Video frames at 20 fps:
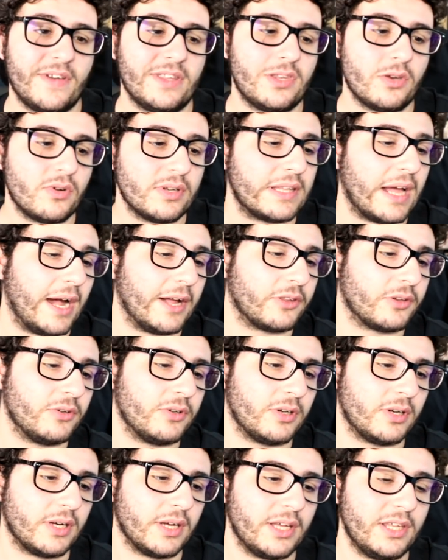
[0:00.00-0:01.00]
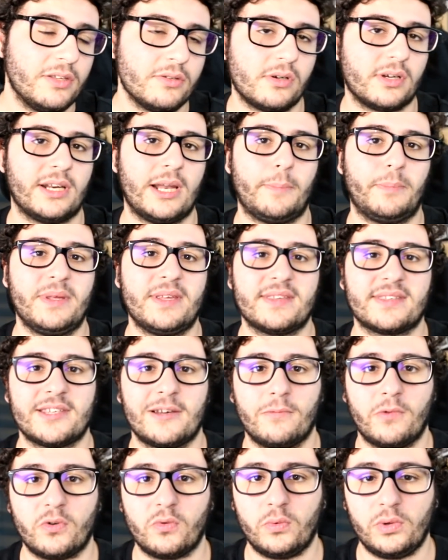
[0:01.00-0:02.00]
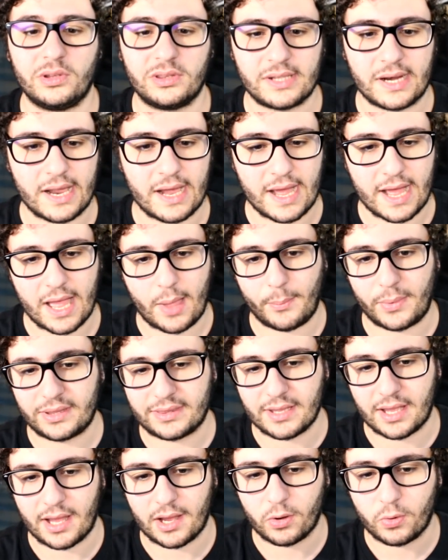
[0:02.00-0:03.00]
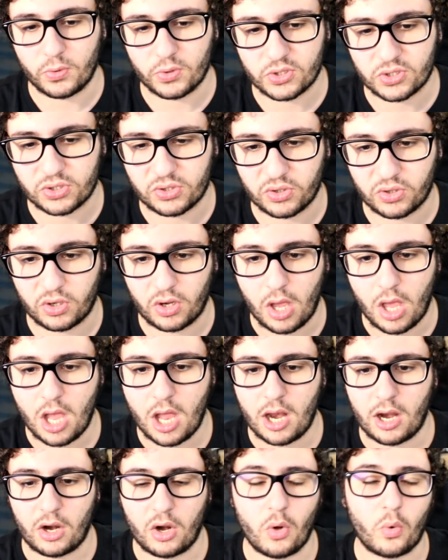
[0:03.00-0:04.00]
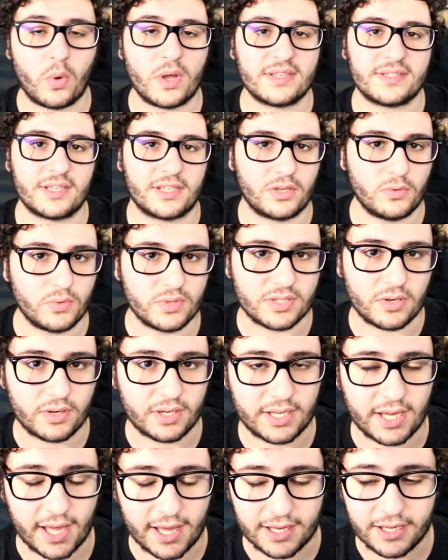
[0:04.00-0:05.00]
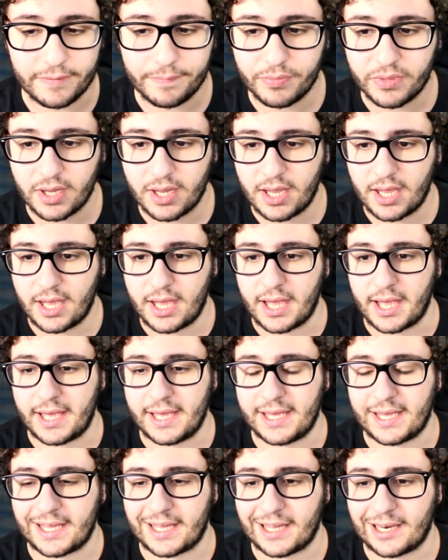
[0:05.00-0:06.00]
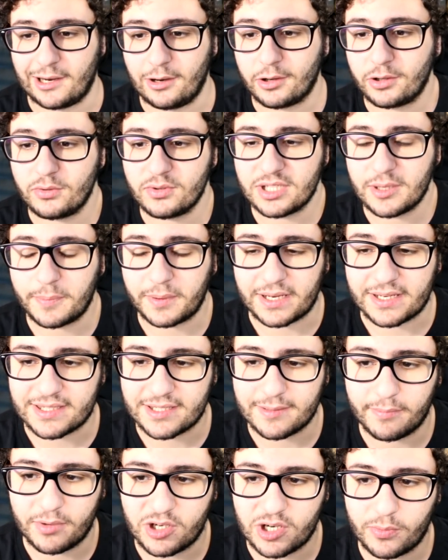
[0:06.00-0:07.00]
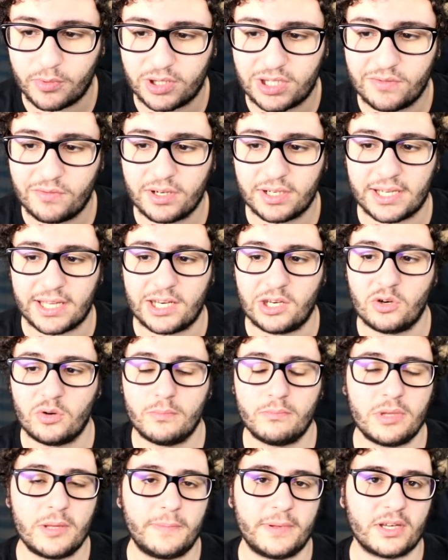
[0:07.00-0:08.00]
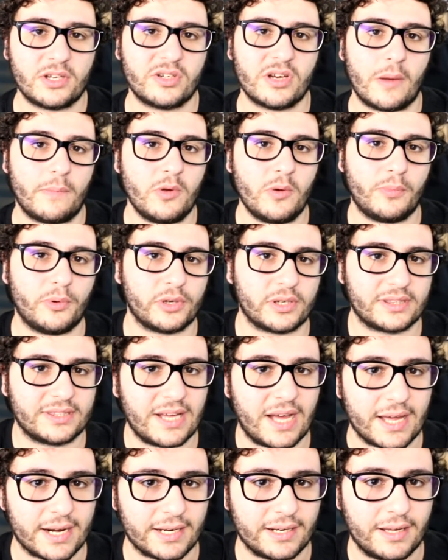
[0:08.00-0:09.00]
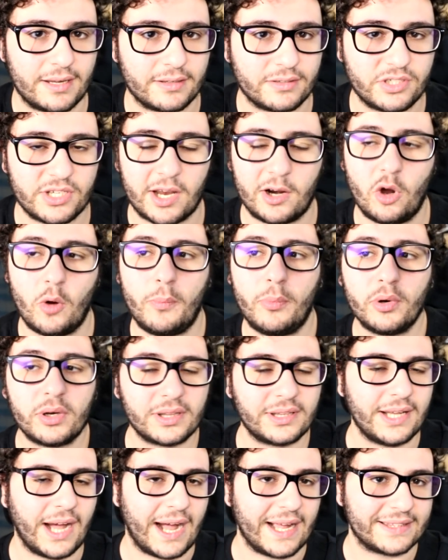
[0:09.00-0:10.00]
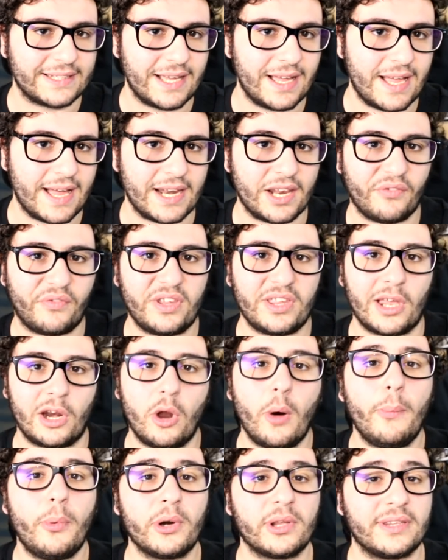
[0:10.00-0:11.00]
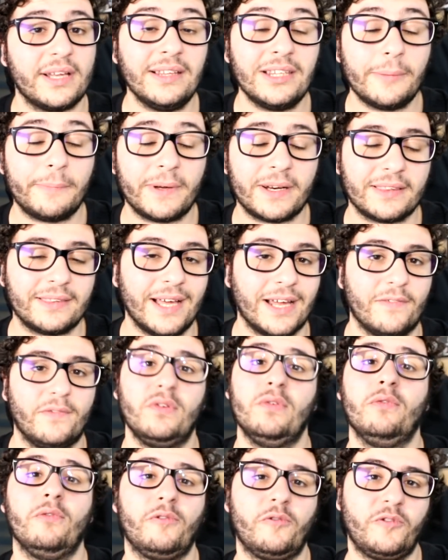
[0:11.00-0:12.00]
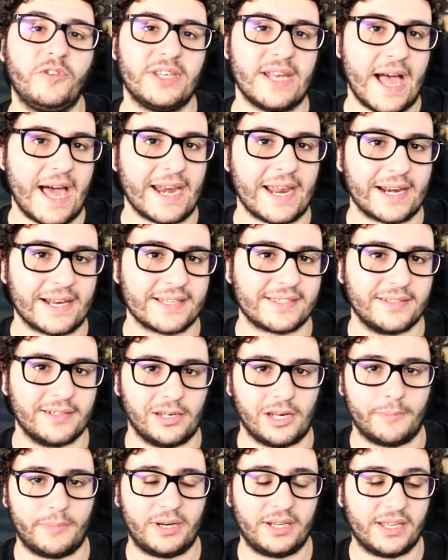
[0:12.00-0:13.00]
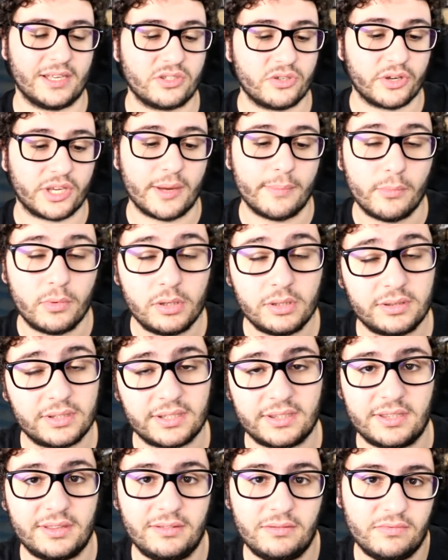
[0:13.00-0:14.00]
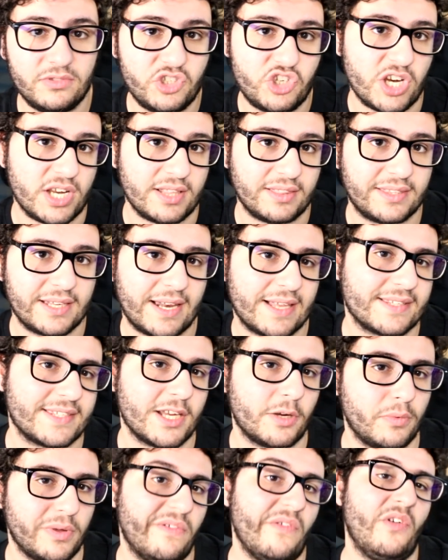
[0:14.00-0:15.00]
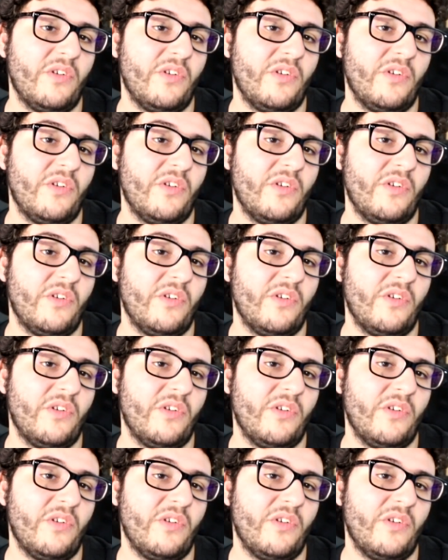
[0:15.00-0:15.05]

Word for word: avete notato, io la Pixelmon Ultra a metà agosto l'ho quasi chiusa, ok? e l'ho chiusa per il semplice motivo che non mi piaceva più portarla, cioè l'ho portata, alla fine l'ho portata per darvi un finale alla serie, perché so che molta gente la seguiva